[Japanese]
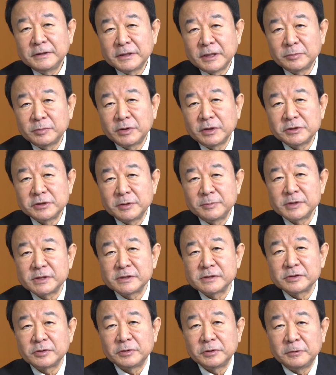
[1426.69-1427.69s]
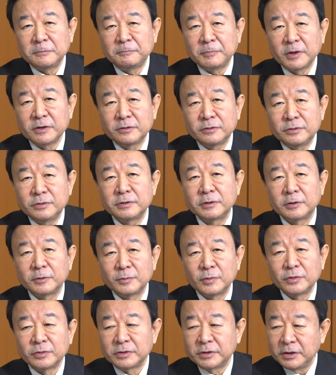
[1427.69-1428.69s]
外務大臣辞めさせろっていっぱい来るけど
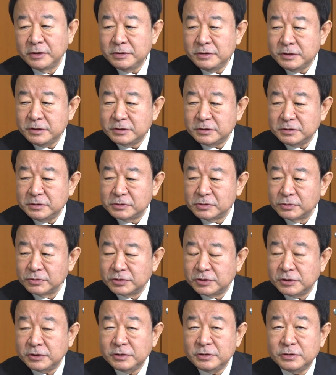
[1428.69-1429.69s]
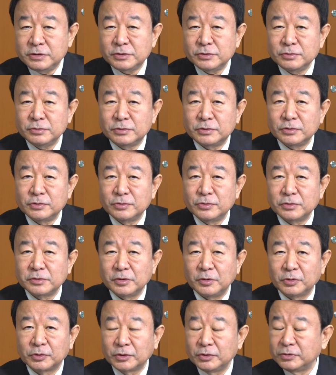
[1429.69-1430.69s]
も現実にその親中という動
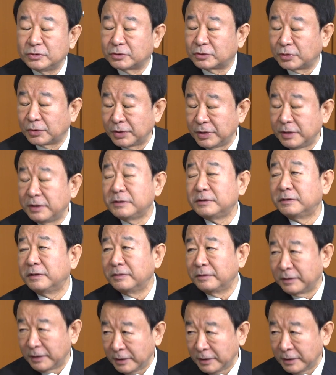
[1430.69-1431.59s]
きはほとんど取れないんだよ